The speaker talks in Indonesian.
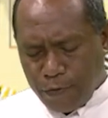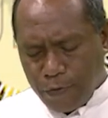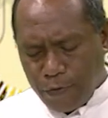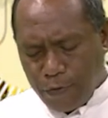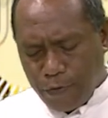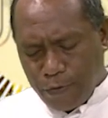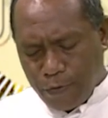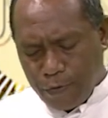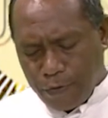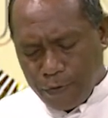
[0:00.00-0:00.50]

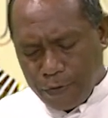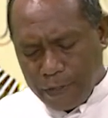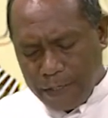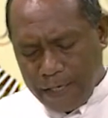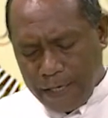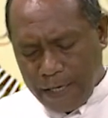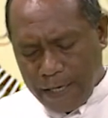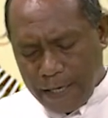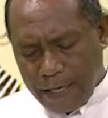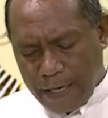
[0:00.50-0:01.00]

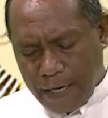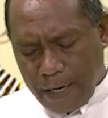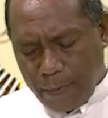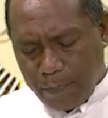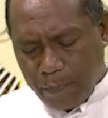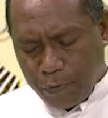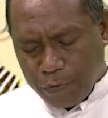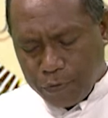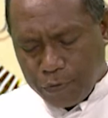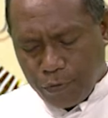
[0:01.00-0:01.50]
honia
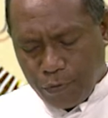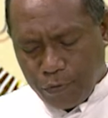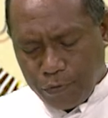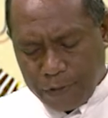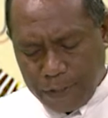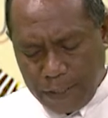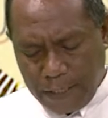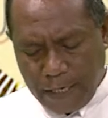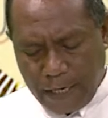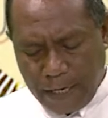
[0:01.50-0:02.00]
apostol
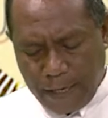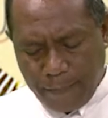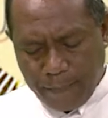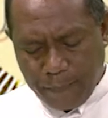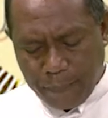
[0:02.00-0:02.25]
sira.